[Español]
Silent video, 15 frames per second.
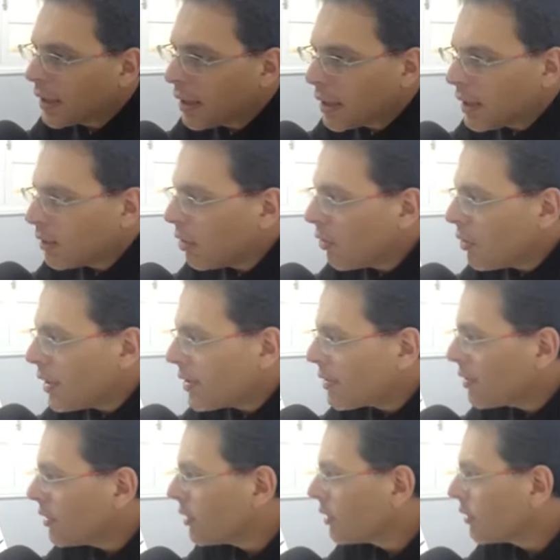y todo
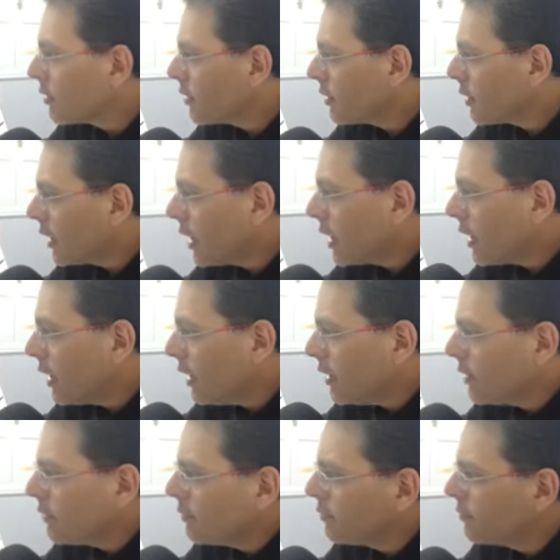eso
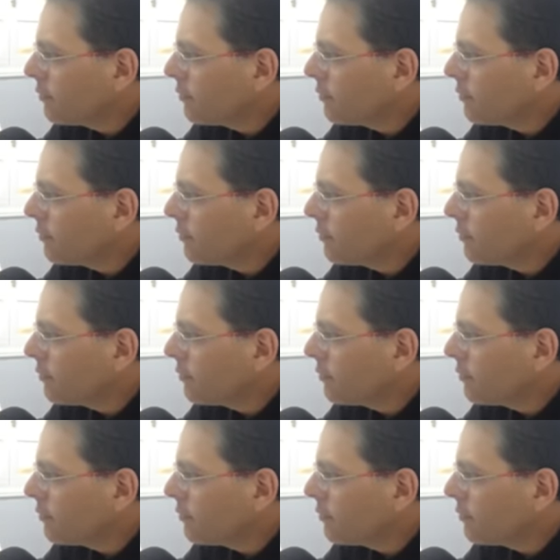en